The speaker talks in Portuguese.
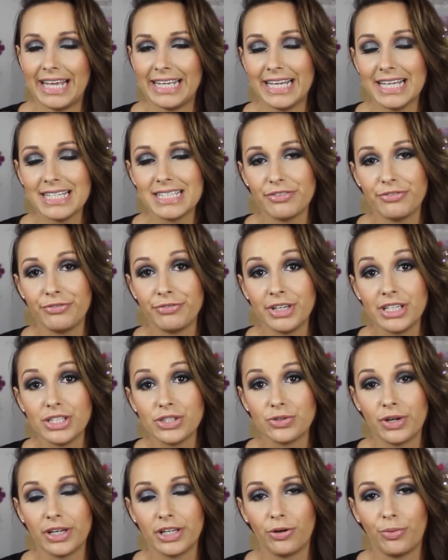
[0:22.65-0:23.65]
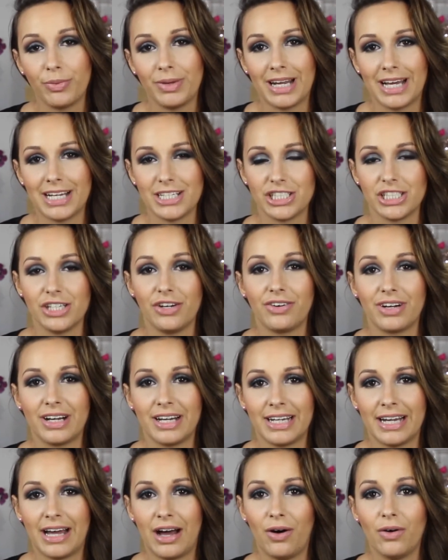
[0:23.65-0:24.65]
E esse vídeo é em homenagem ao
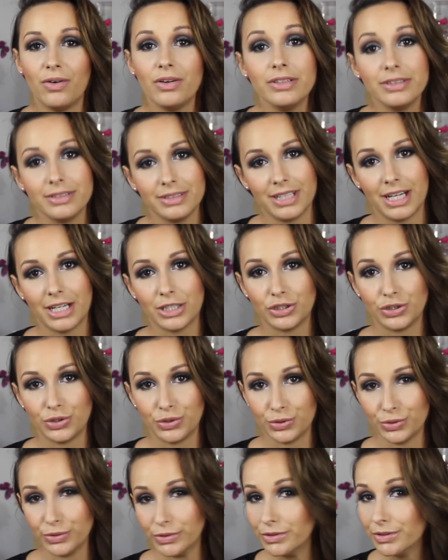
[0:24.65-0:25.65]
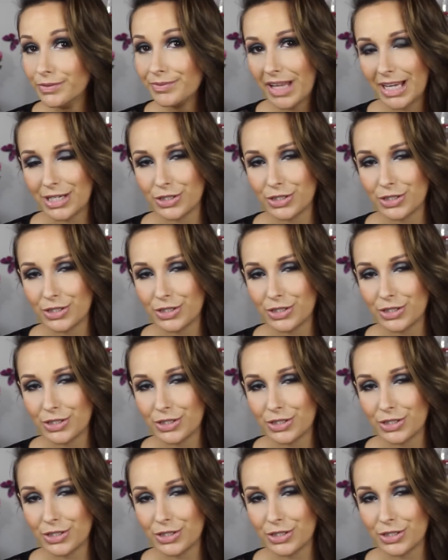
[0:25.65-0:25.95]
canal da Ju,